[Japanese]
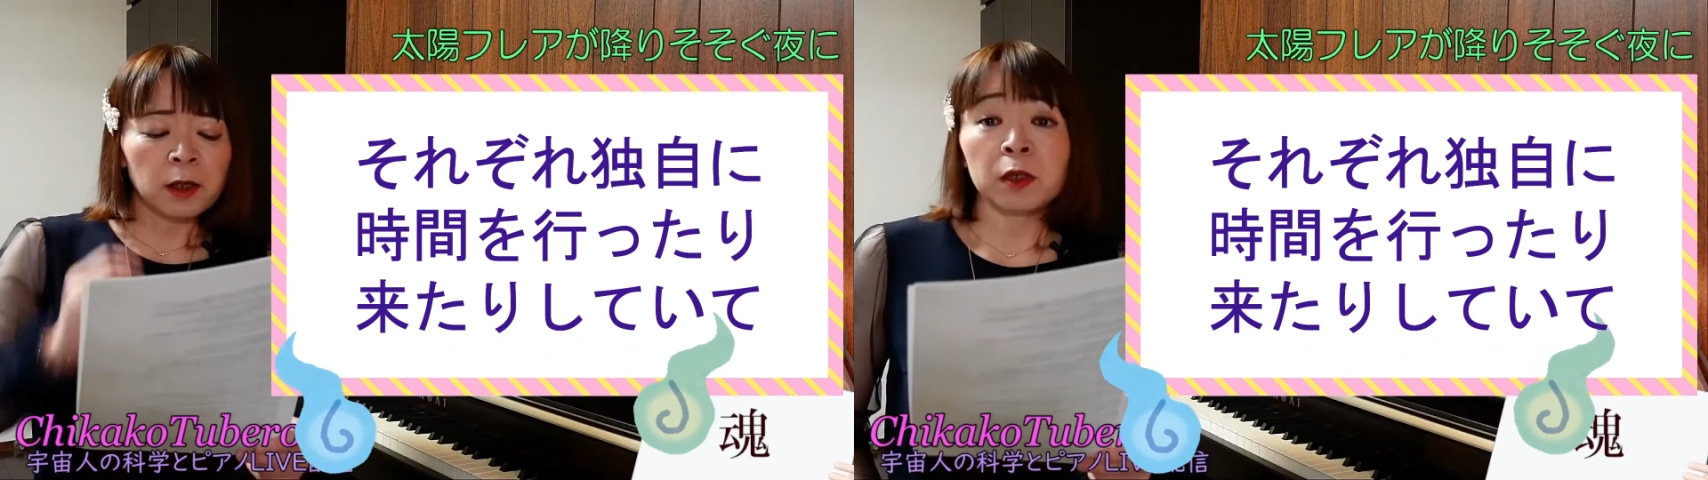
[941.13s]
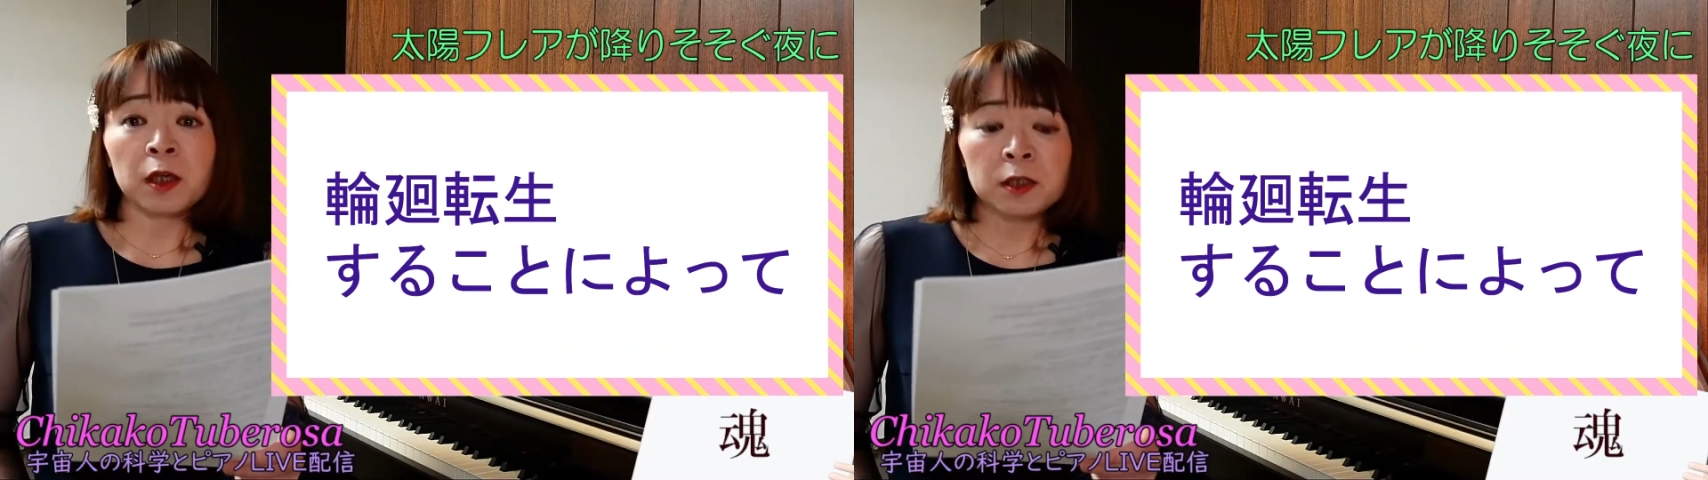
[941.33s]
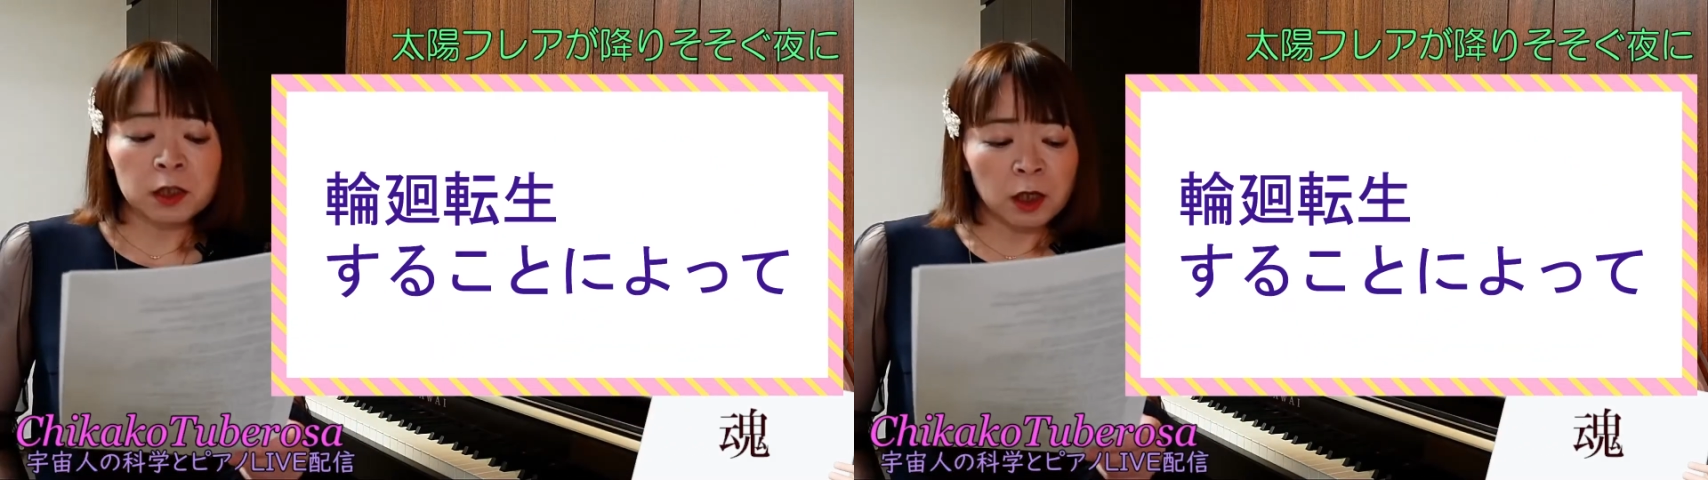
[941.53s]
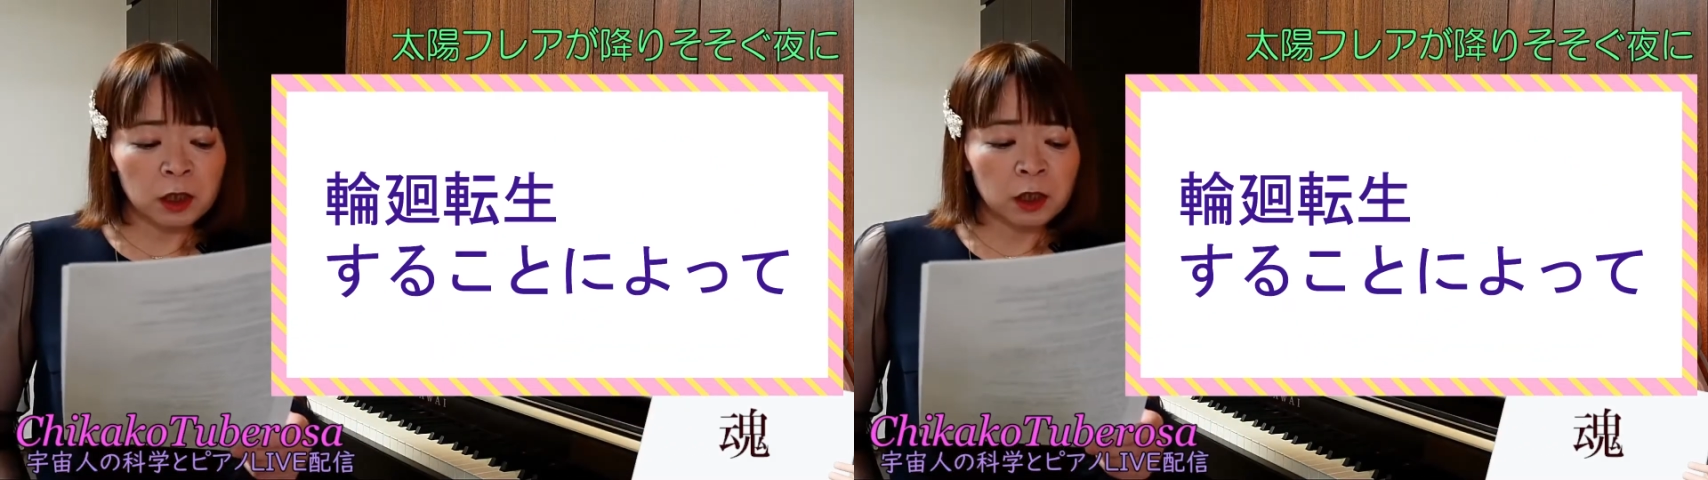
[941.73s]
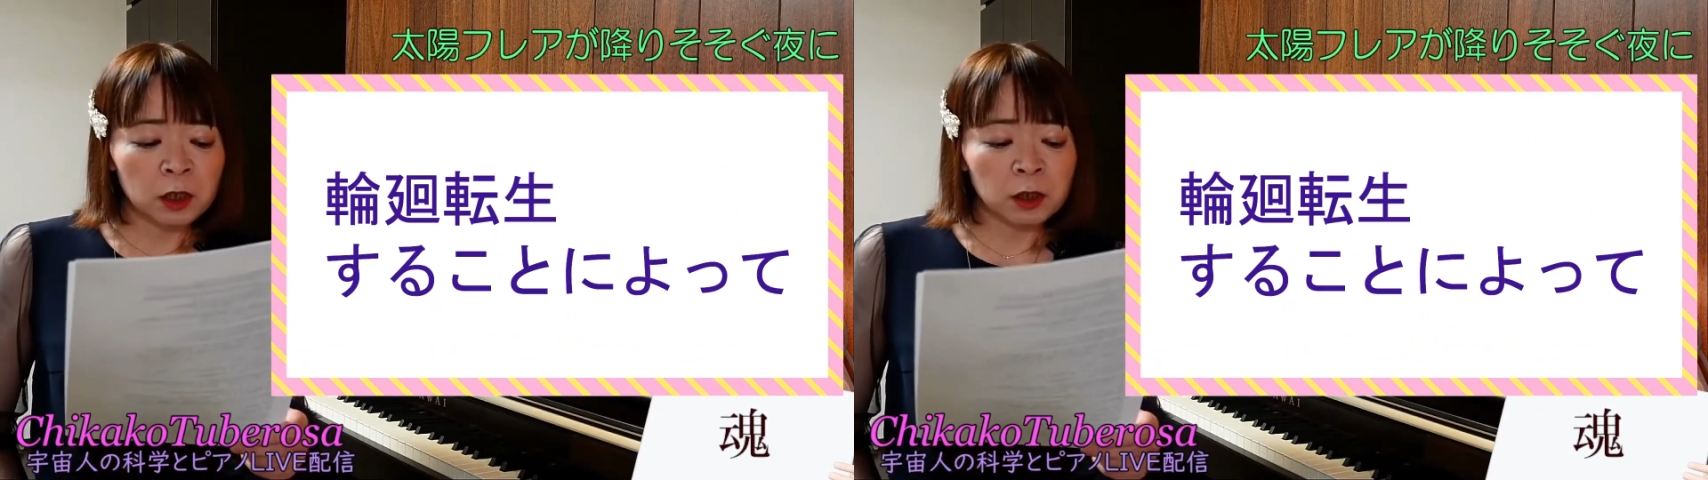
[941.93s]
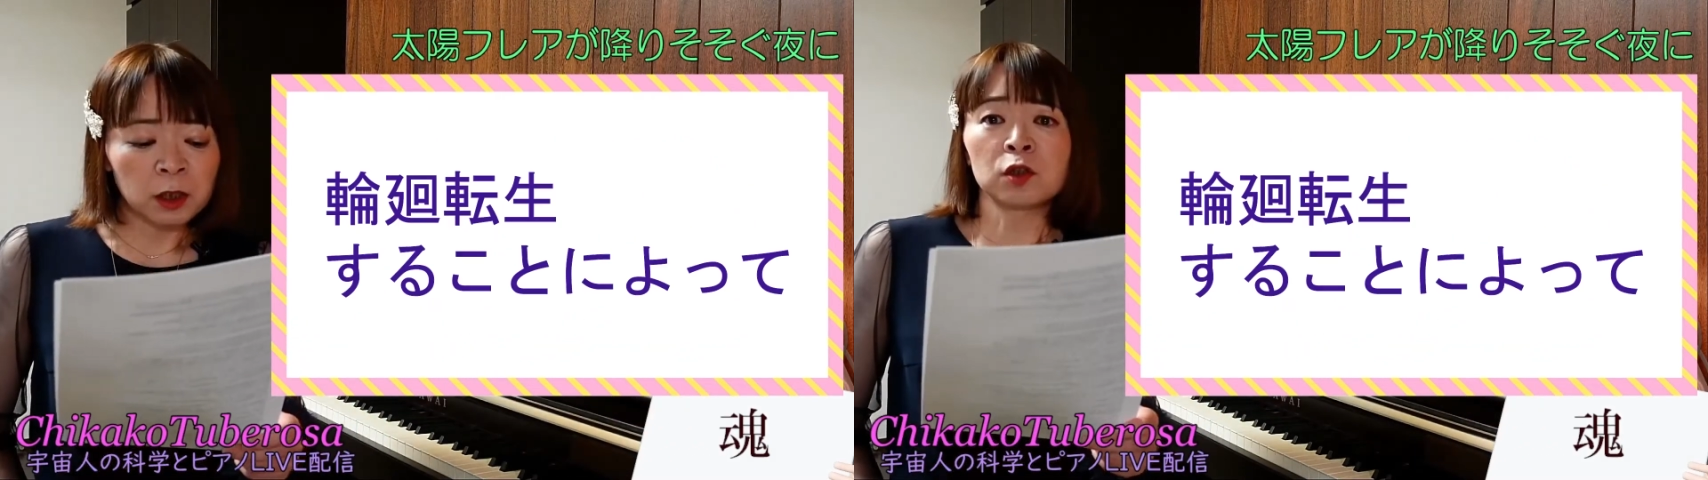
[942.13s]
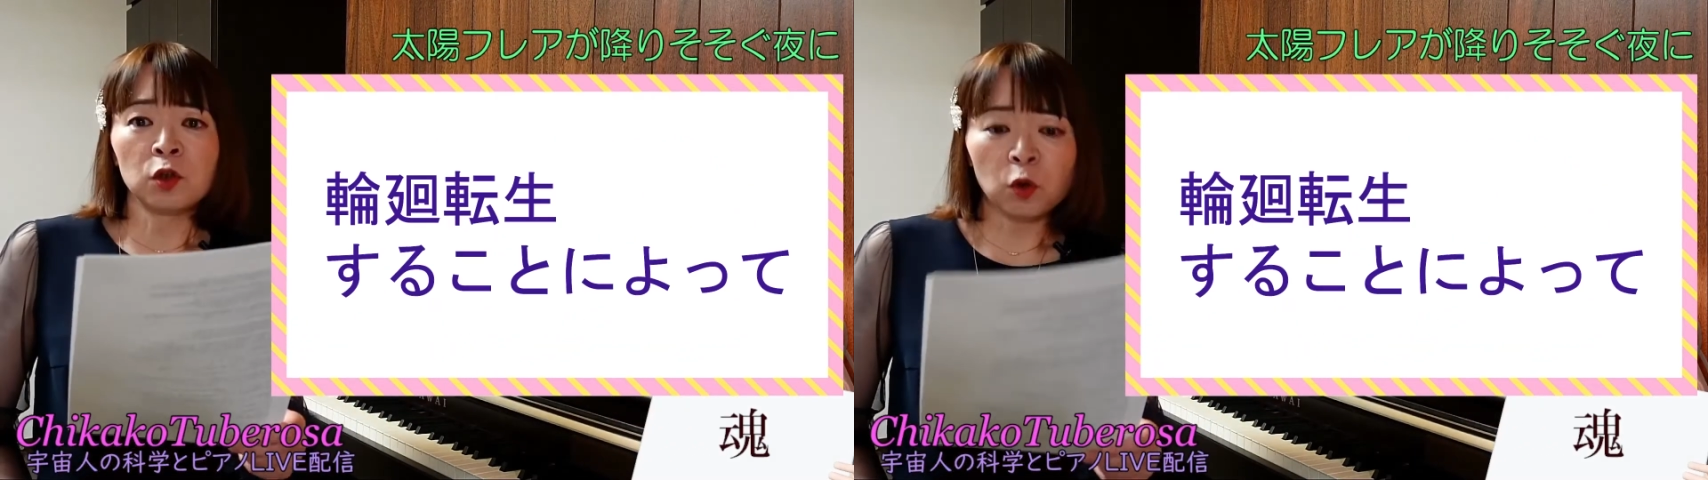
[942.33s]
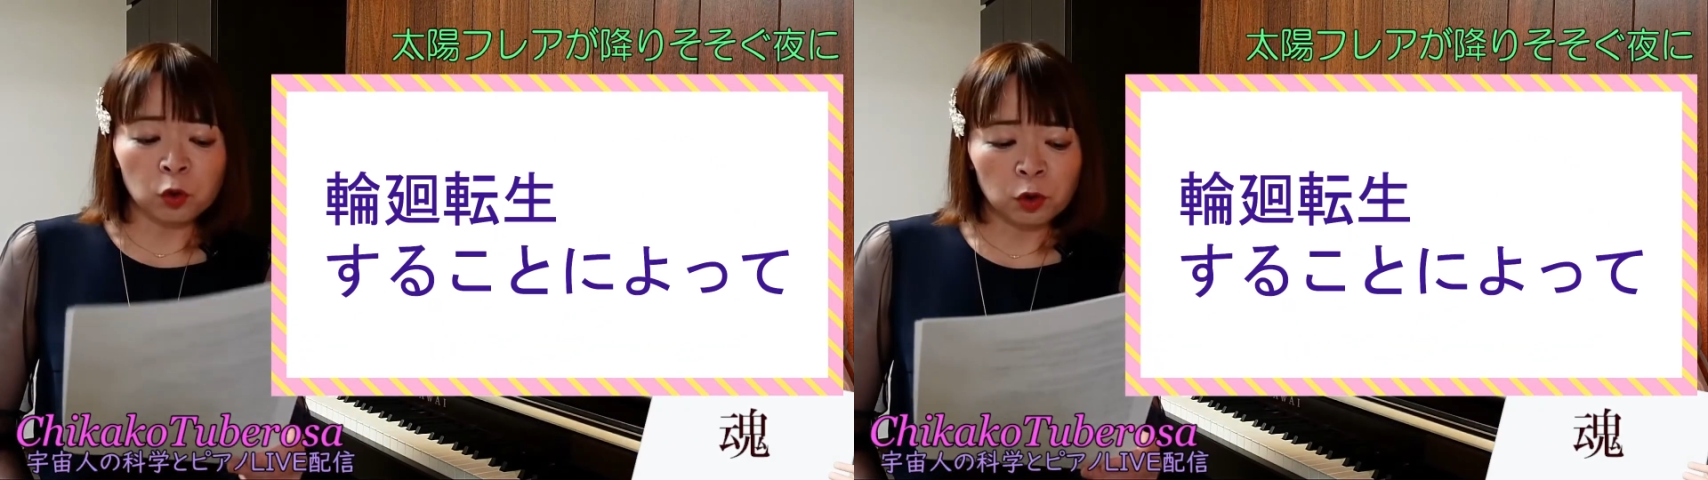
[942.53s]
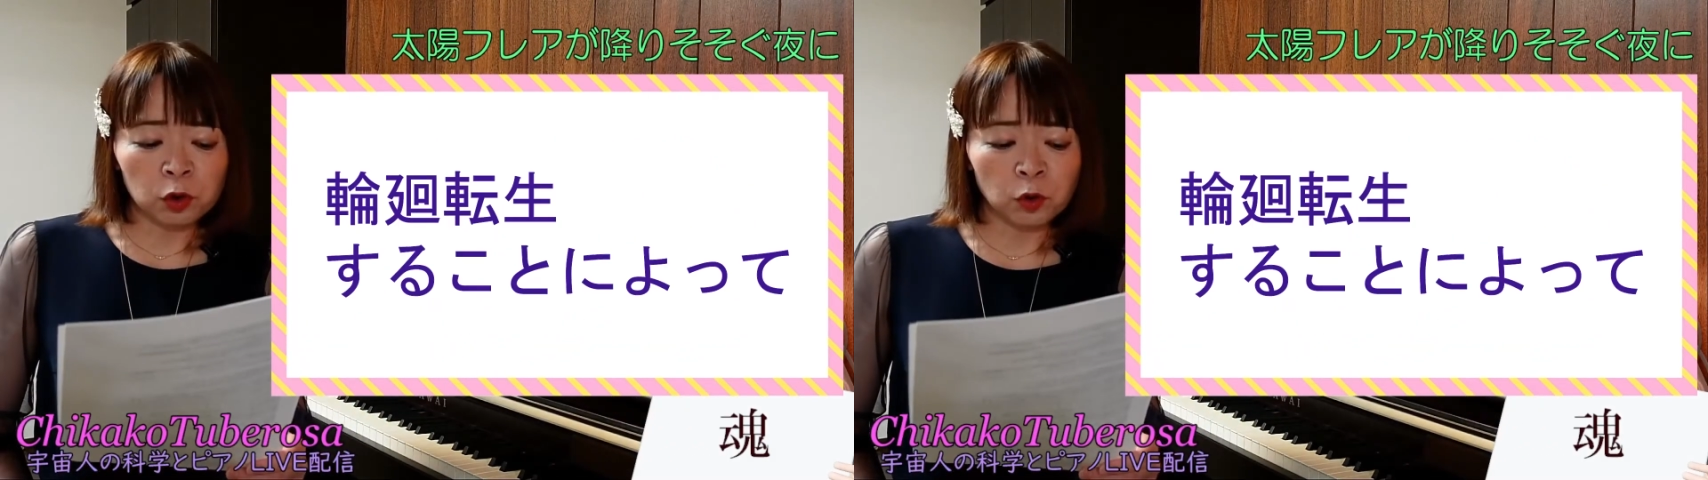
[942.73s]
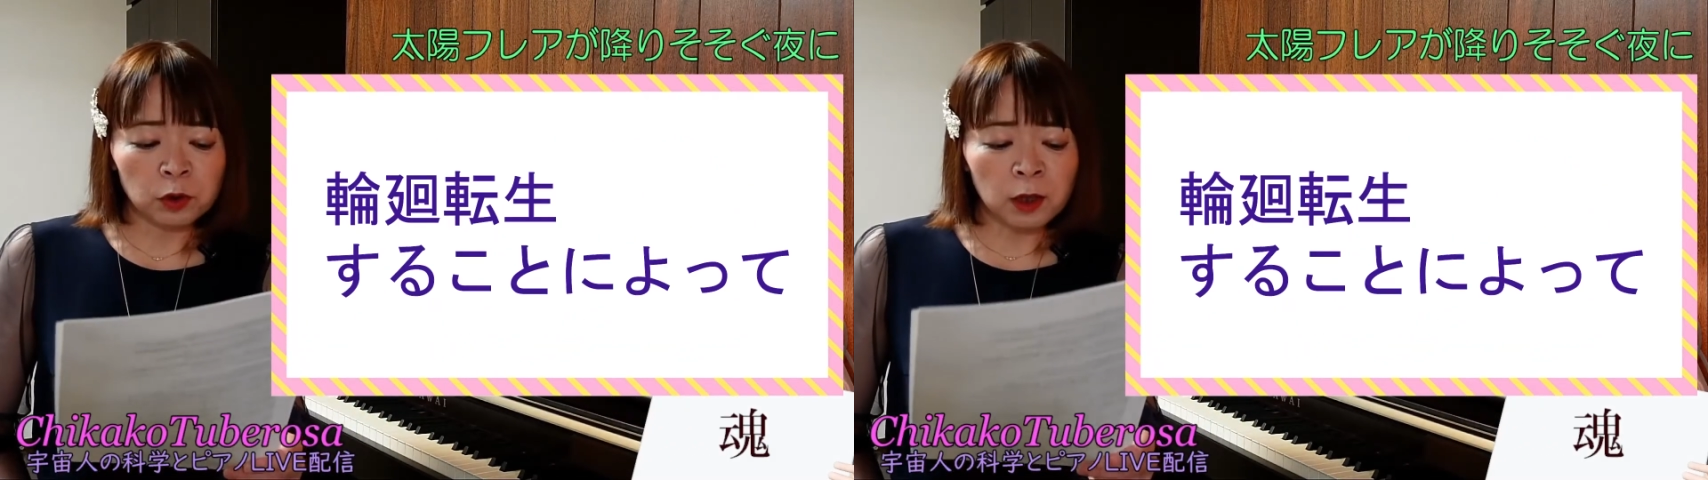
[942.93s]
転生輪廻すること
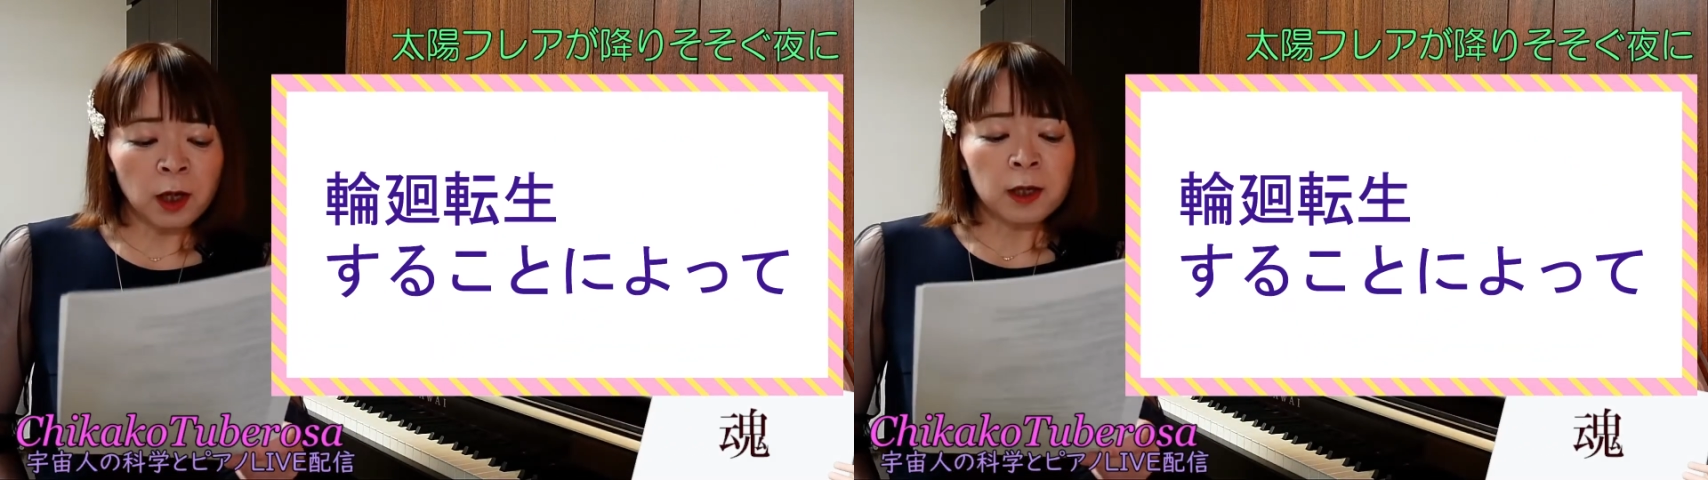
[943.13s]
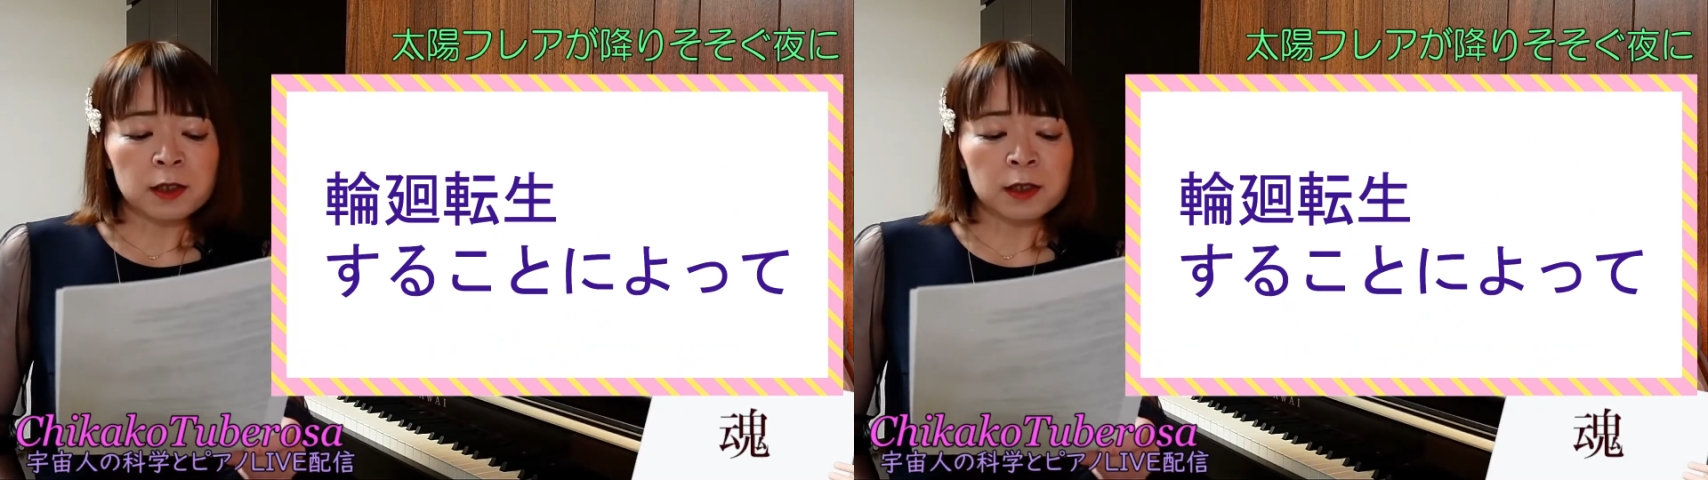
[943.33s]
によって